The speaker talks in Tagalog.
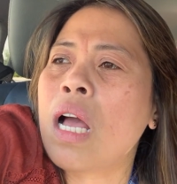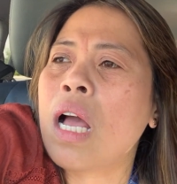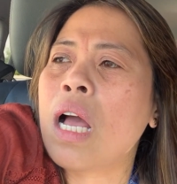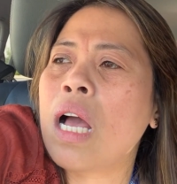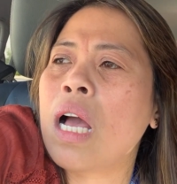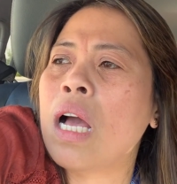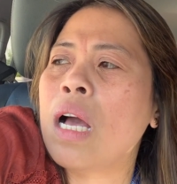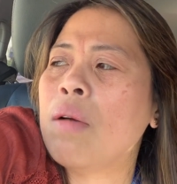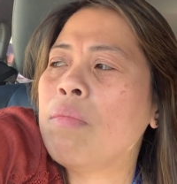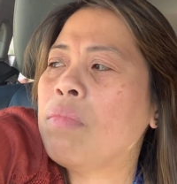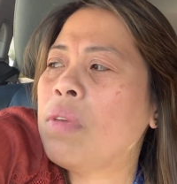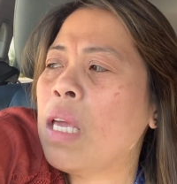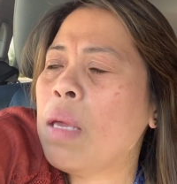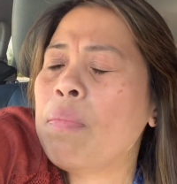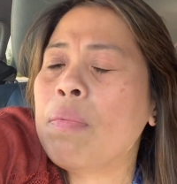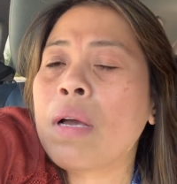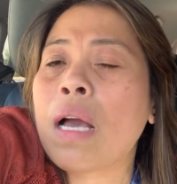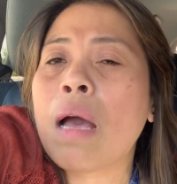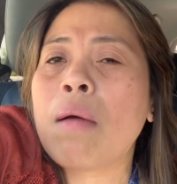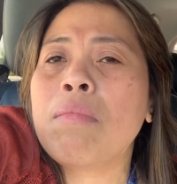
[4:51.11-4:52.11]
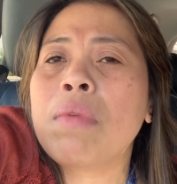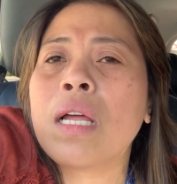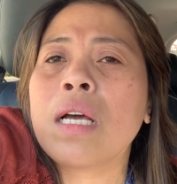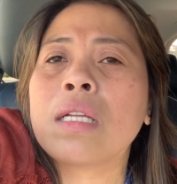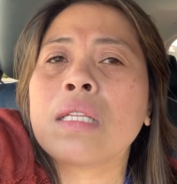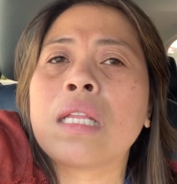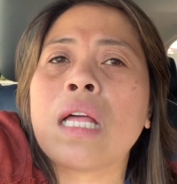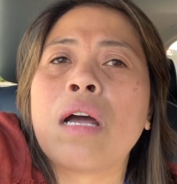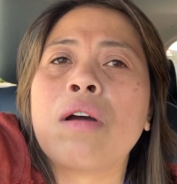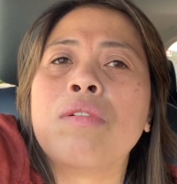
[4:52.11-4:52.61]
um, keep calm
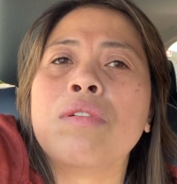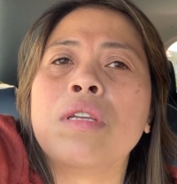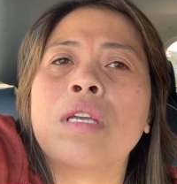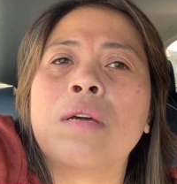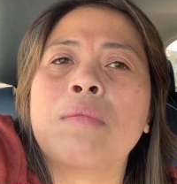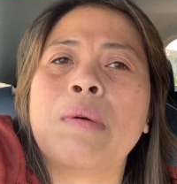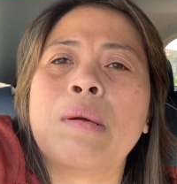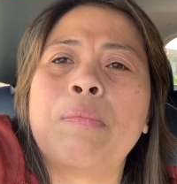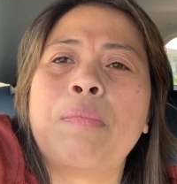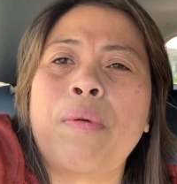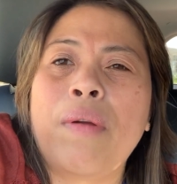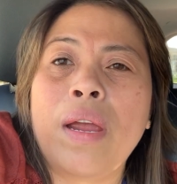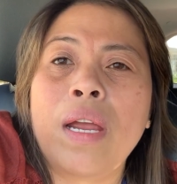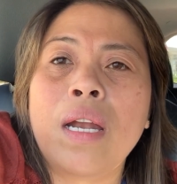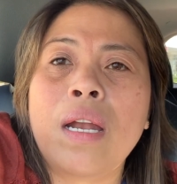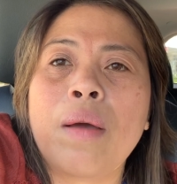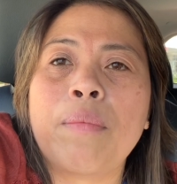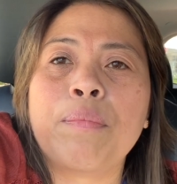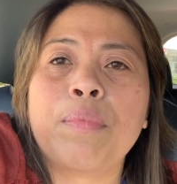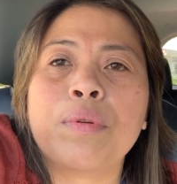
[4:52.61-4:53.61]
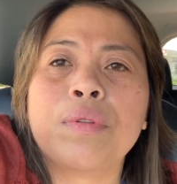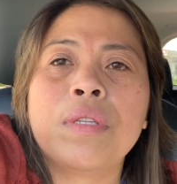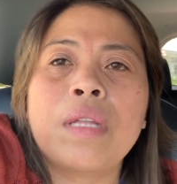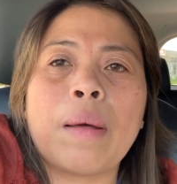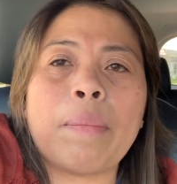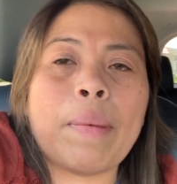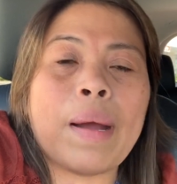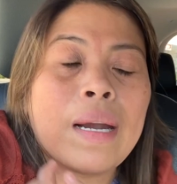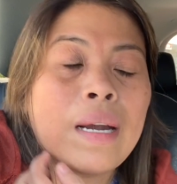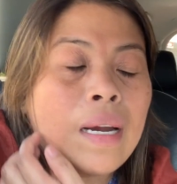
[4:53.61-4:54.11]
lang tao niya magpray lang po
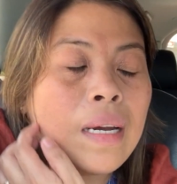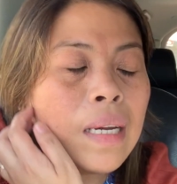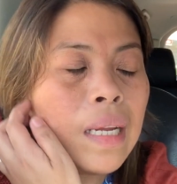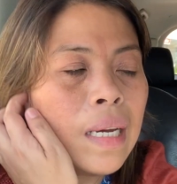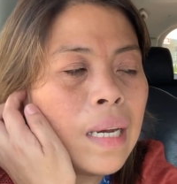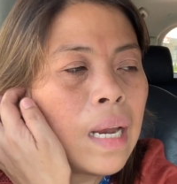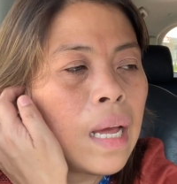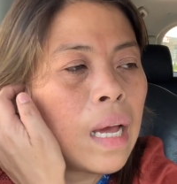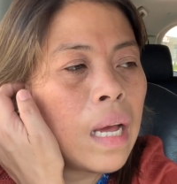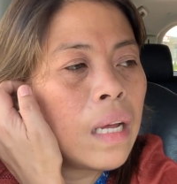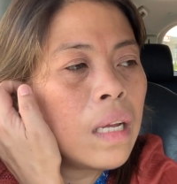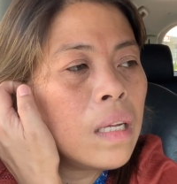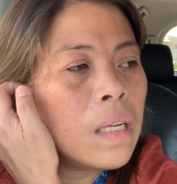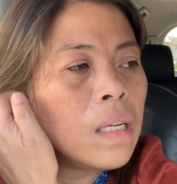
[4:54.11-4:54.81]
ta para nila